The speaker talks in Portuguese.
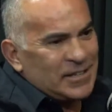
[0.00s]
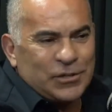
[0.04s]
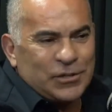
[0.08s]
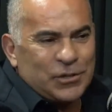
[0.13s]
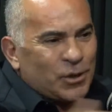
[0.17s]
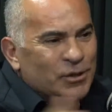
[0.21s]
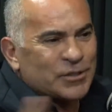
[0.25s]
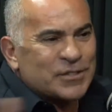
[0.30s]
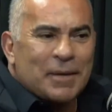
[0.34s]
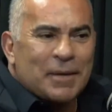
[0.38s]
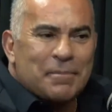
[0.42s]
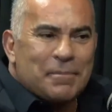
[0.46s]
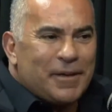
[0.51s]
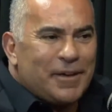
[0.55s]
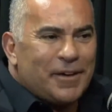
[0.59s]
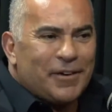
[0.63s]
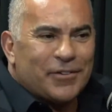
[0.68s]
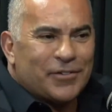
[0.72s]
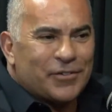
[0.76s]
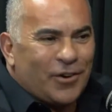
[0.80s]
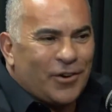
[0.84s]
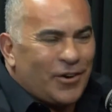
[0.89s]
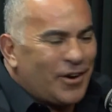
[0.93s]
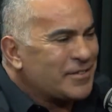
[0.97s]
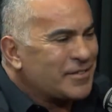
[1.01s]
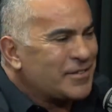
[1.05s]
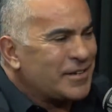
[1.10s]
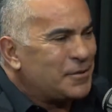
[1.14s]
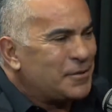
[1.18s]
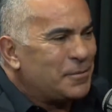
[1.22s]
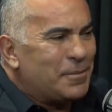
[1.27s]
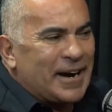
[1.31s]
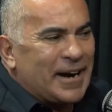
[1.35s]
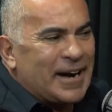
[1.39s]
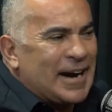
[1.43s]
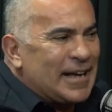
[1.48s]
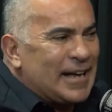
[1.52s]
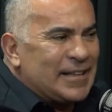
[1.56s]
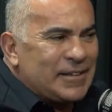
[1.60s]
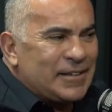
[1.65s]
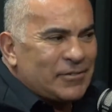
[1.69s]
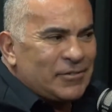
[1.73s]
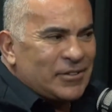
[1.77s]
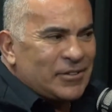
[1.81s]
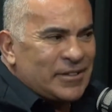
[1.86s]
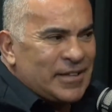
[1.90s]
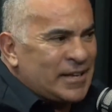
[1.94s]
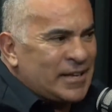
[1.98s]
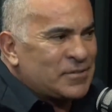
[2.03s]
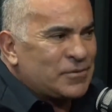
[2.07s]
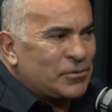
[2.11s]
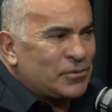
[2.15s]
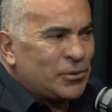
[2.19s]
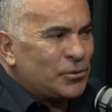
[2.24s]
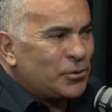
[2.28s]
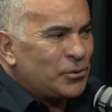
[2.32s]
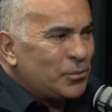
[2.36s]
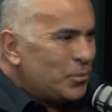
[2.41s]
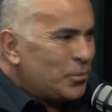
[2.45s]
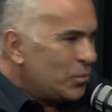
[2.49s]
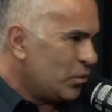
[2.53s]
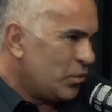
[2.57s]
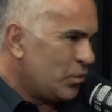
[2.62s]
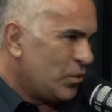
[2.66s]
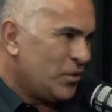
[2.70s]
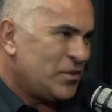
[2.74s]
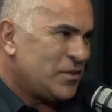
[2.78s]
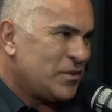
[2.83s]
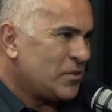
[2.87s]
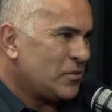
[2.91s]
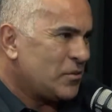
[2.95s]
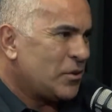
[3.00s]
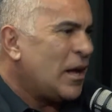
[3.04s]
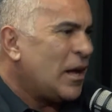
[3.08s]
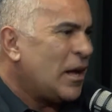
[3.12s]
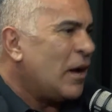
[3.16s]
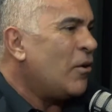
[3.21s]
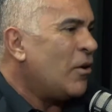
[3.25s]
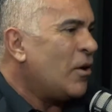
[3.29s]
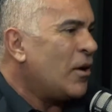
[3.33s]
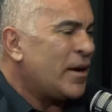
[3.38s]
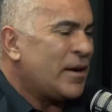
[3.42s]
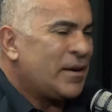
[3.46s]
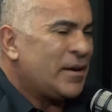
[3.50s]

de outros amigos, nossa, uhum. do mercado, acontece com todo mundo isso, se, toda hora.